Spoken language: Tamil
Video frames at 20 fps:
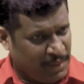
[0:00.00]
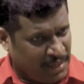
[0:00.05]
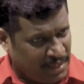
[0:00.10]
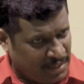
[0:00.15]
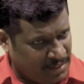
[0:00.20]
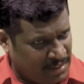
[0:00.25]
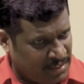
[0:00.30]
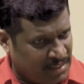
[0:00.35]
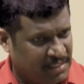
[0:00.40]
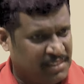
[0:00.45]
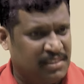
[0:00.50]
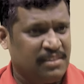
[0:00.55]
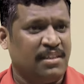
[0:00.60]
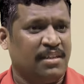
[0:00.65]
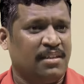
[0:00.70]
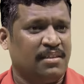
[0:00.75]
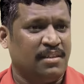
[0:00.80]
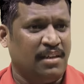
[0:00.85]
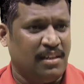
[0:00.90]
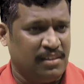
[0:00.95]
பிறந்த
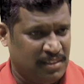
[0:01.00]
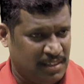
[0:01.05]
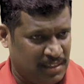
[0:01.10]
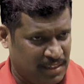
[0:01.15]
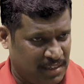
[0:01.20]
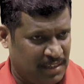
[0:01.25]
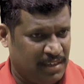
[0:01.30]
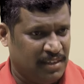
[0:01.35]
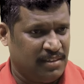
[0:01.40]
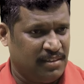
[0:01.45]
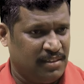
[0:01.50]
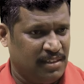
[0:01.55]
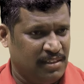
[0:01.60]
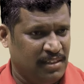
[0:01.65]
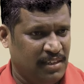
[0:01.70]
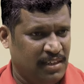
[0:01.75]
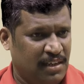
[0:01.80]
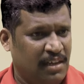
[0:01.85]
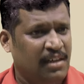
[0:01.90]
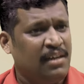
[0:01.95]
நட்சத்திரத்தில் அந்த
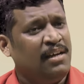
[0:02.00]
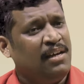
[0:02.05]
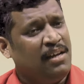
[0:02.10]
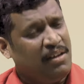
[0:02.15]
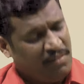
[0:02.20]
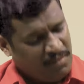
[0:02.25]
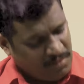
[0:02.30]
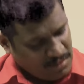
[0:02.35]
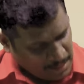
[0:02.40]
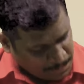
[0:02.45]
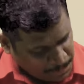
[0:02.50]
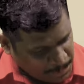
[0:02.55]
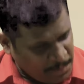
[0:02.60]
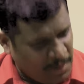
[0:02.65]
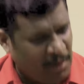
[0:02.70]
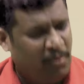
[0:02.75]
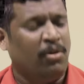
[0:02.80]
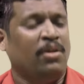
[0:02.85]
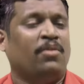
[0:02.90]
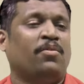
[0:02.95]
திதியில்
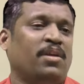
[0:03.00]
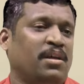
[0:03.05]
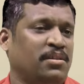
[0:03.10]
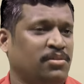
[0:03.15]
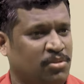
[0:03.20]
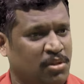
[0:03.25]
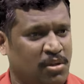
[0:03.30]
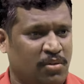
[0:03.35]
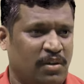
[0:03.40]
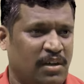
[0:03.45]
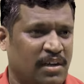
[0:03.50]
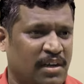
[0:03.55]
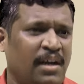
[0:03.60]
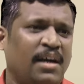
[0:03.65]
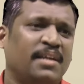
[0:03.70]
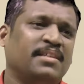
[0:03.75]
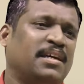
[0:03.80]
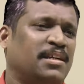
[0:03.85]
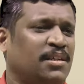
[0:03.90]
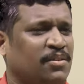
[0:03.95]
எப்பவுமே குளிக்கக்கூடாதுன்னு சொல்லுவாங்க
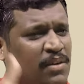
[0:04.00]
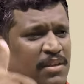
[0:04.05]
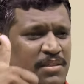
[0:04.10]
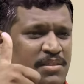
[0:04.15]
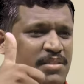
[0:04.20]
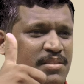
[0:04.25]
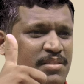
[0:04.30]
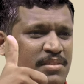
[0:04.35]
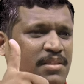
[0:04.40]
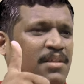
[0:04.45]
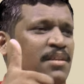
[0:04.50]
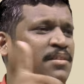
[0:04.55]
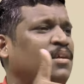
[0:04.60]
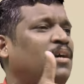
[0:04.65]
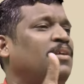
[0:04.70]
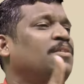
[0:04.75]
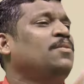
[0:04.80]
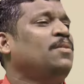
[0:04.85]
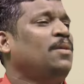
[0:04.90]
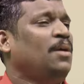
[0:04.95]
அது அட்வான்ஸ்
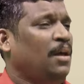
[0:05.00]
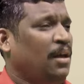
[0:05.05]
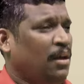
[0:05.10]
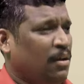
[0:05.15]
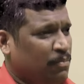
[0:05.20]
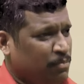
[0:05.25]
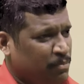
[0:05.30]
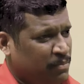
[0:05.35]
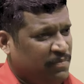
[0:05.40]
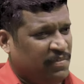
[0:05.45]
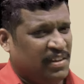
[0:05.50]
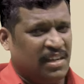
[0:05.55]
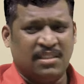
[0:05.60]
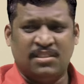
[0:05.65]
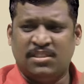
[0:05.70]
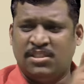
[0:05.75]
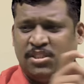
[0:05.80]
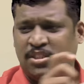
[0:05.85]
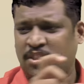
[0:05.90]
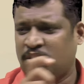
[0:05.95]
இருந்தாலும்
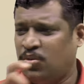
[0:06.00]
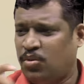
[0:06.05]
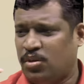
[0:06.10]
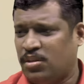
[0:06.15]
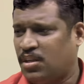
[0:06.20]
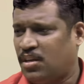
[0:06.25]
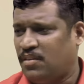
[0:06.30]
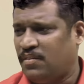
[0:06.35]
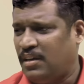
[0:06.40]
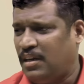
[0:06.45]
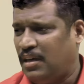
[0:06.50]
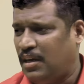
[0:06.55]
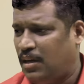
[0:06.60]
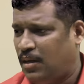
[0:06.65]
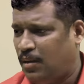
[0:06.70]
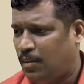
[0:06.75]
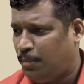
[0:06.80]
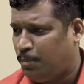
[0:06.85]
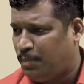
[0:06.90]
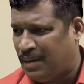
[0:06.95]
வருஷத்துக்கு ஒரு தடவை
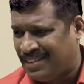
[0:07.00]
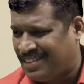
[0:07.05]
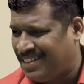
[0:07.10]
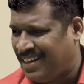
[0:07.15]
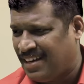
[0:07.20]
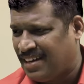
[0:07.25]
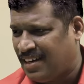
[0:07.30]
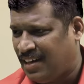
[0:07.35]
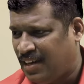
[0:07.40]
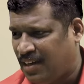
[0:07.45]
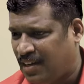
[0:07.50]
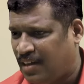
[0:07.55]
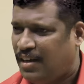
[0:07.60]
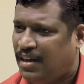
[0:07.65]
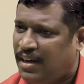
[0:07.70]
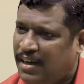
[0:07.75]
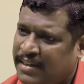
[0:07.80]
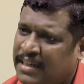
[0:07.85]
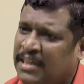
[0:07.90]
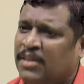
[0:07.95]
பர்த்டே இருக்கு இல்லையா
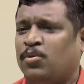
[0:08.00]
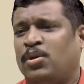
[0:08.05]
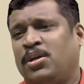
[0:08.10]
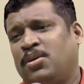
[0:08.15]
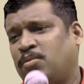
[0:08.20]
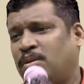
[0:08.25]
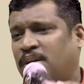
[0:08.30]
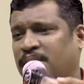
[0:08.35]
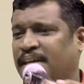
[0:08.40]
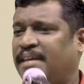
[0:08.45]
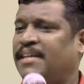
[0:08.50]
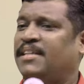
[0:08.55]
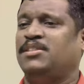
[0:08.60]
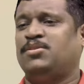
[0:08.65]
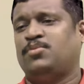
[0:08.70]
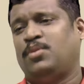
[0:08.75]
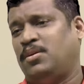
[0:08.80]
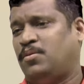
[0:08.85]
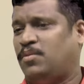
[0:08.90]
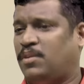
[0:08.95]
அன்னைக்கு குளிக்கக்கூடாது என்ன
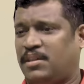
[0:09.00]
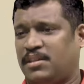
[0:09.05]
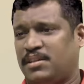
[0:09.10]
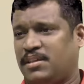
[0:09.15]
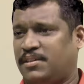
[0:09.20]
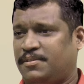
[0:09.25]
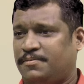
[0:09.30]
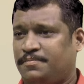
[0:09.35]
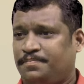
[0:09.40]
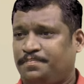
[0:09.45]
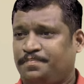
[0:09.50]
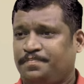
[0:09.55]
குளிக்கக்கூடாதுங்க